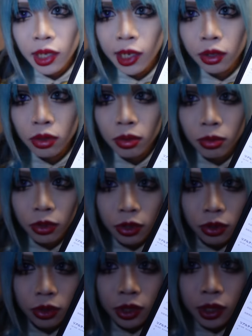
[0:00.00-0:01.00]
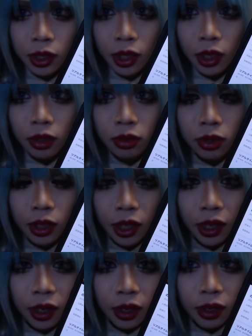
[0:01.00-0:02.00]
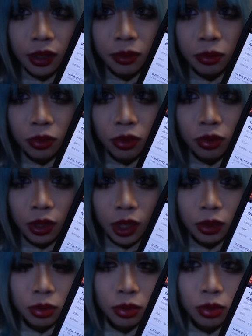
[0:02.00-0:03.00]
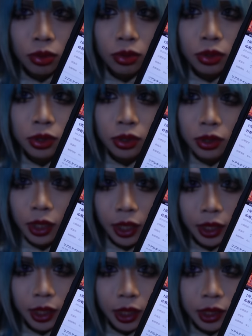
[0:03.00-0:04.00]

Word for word: 昨日も用意してあるんでもうこれあと投稿するだけで